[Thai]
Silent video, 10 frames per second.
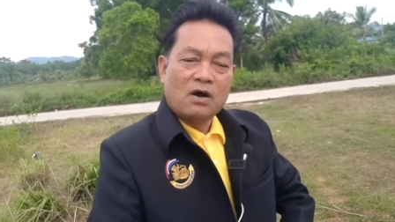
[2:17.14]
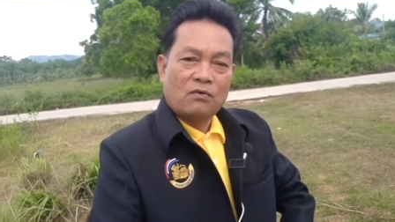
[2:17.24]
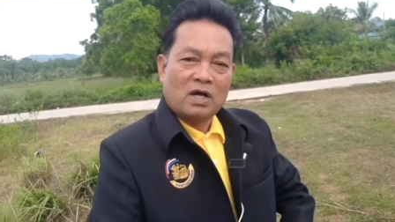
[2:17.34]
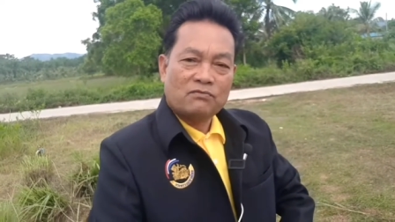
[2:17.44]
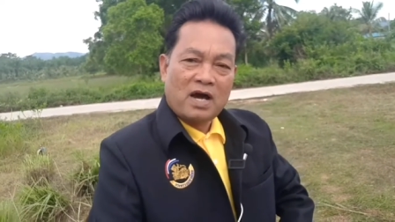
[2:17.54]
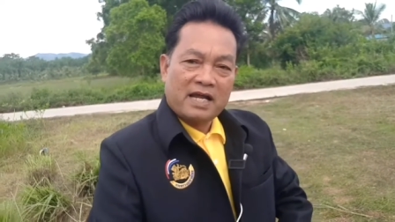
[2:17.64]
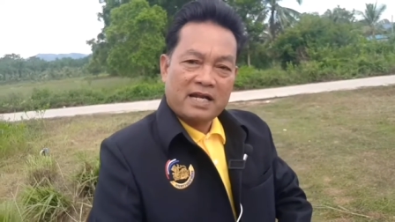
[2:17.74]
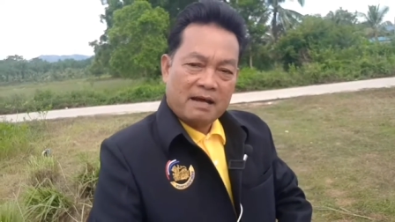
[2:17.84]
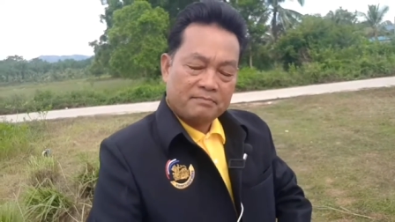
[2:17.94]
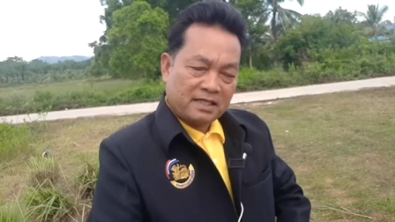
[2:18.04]
วัดวา
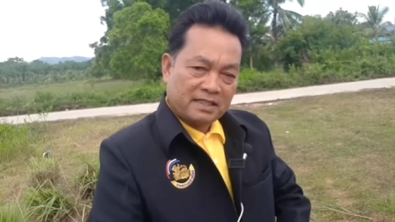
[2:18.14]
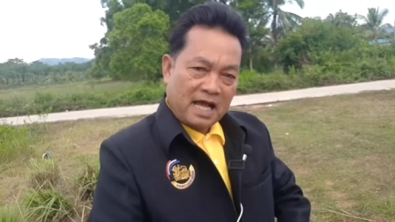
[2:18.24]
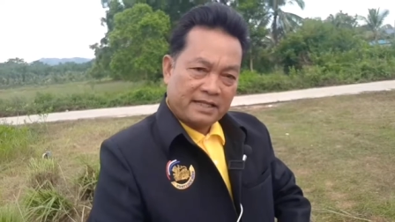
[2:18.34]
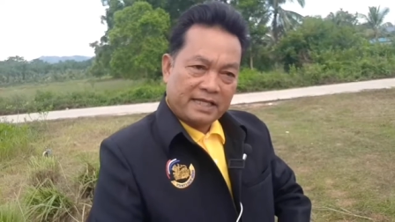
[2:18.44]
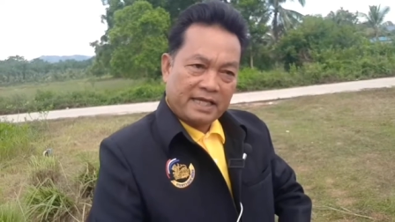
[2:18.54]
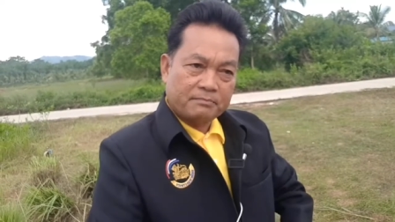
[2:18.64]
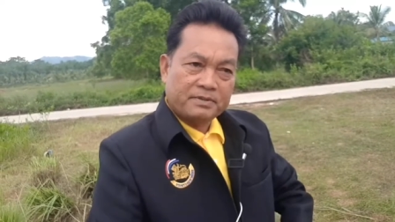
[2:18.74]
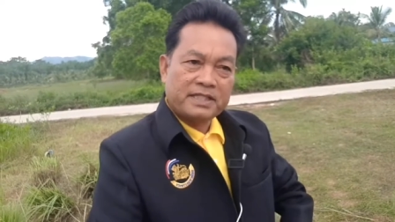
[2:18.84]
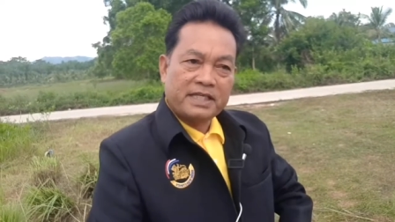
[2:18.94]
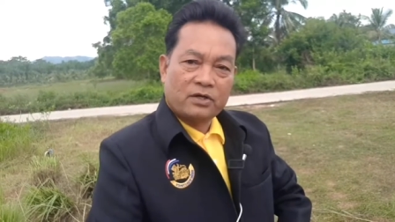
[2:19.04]
รามต่างๆในเขต
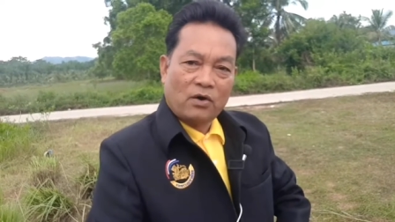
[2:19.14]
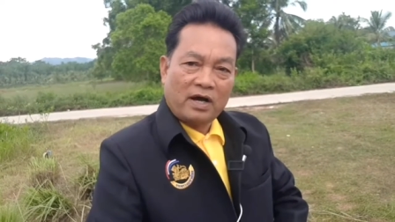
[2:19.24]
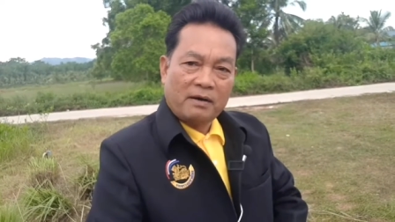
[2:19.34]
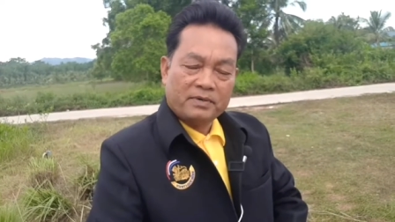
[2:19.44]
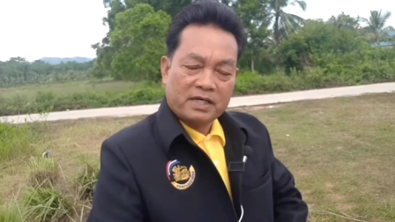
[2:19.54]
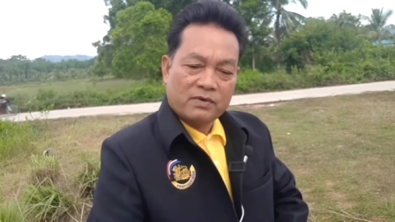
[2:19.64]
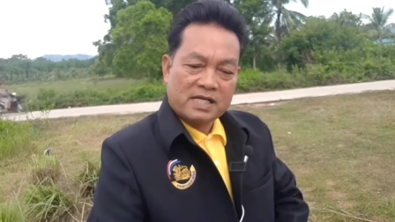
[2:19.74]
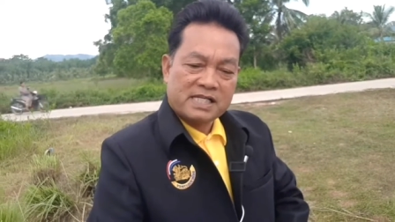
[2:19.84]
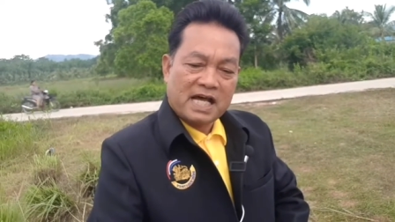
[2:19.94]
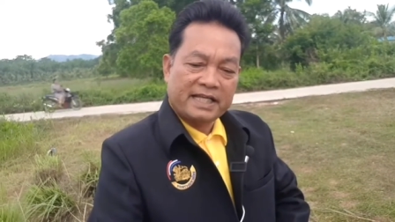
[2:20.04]
พื้นที่ของอำเภอ
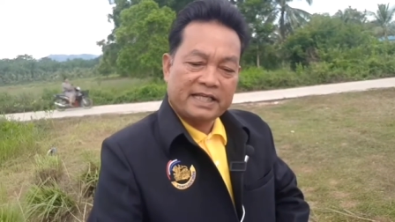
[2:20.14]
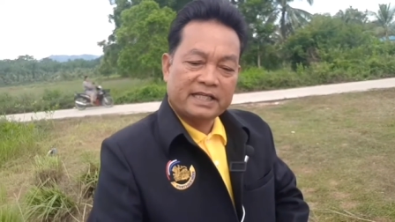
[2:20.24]
หัวไซ